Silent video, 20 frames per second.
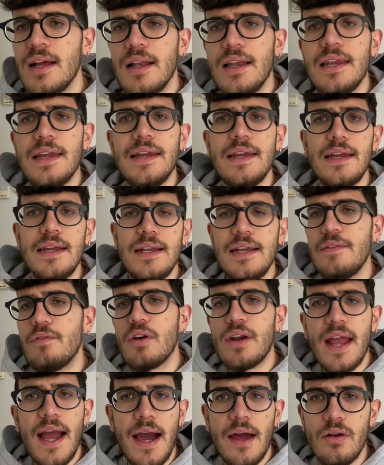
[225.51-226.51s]

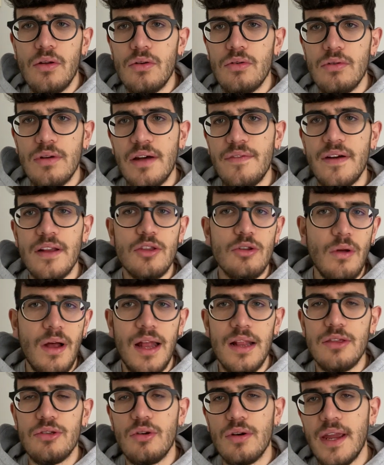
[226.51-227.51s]
Livoriano non ha fatto
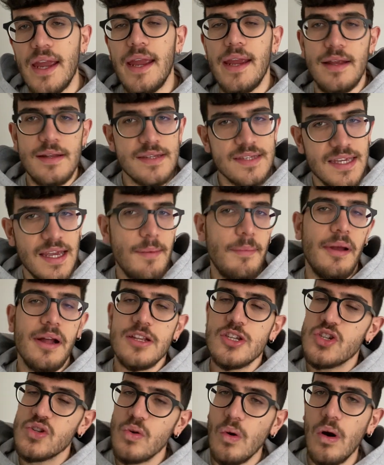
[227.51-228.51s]
altro che, insieme
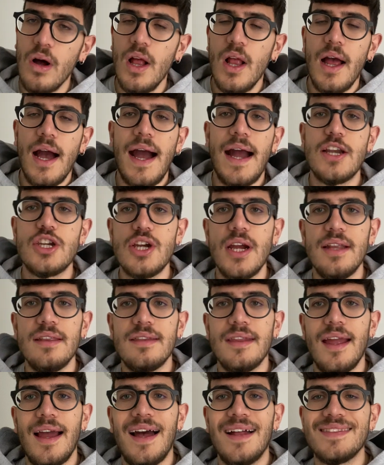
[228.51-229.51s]
al suo
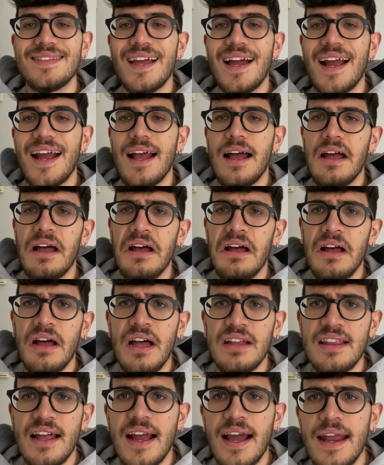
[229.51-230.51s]
agente Atang-
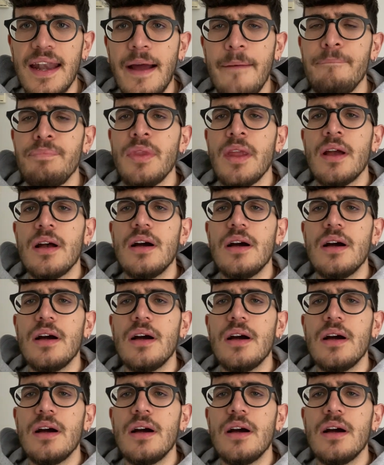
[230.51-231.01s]
Atanganà,